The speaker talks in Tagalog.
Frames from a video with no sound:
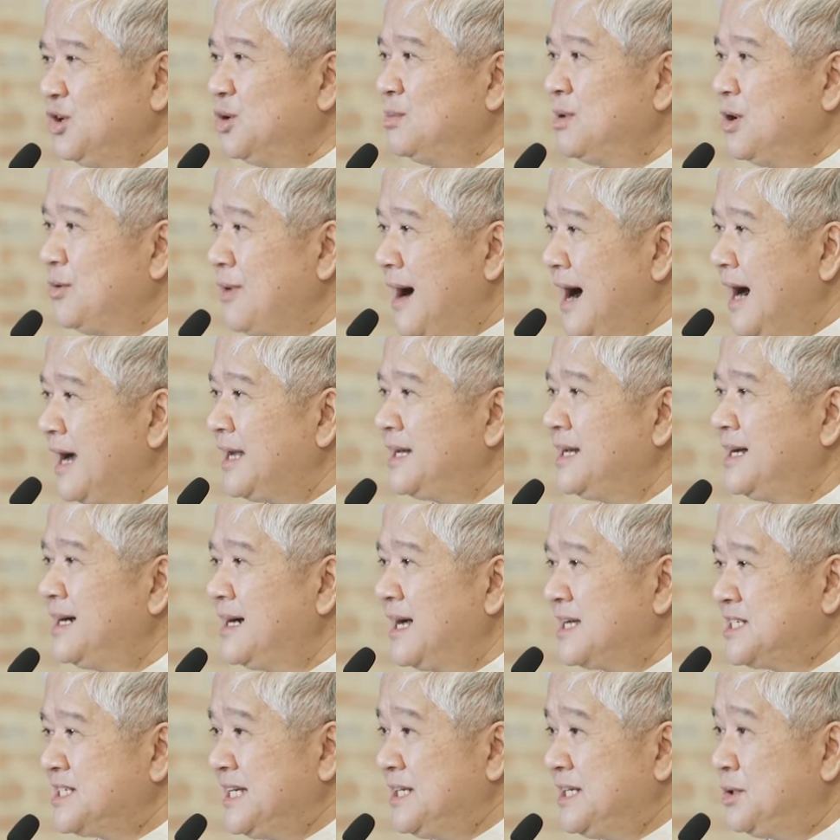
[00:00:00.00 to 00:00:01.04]
gumawa ka
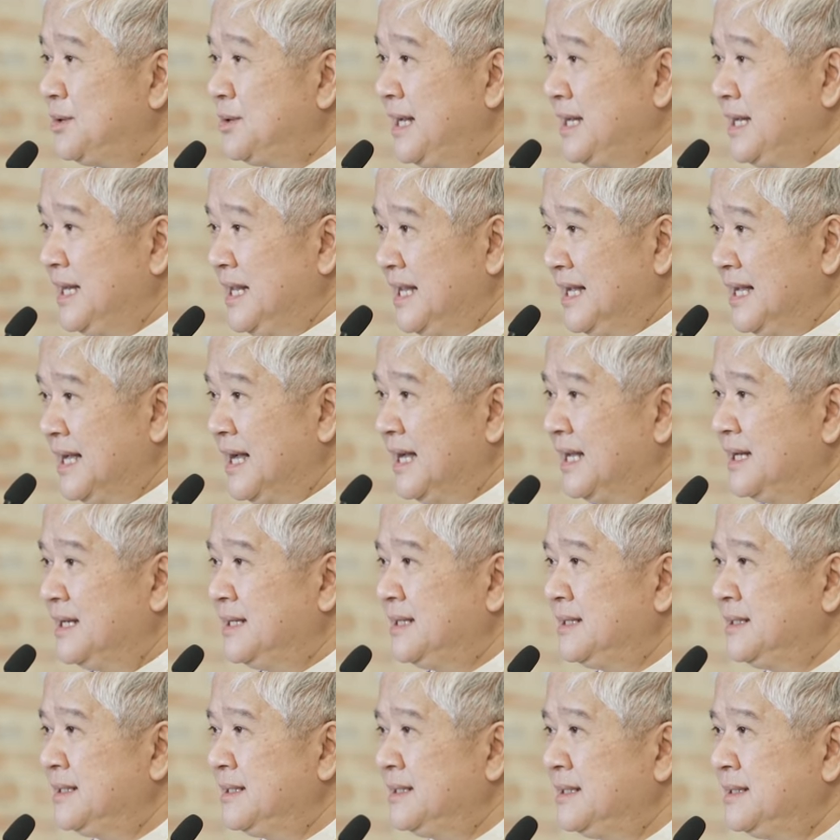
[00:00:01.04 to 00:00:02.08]
ng
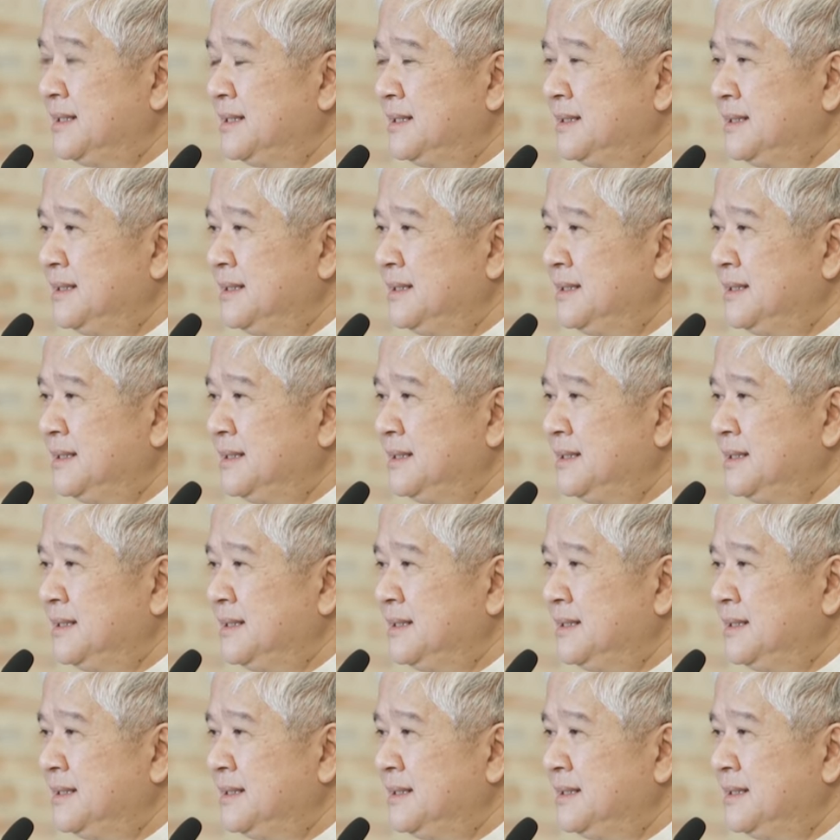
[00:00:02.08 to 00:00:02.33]
kasinungalingan,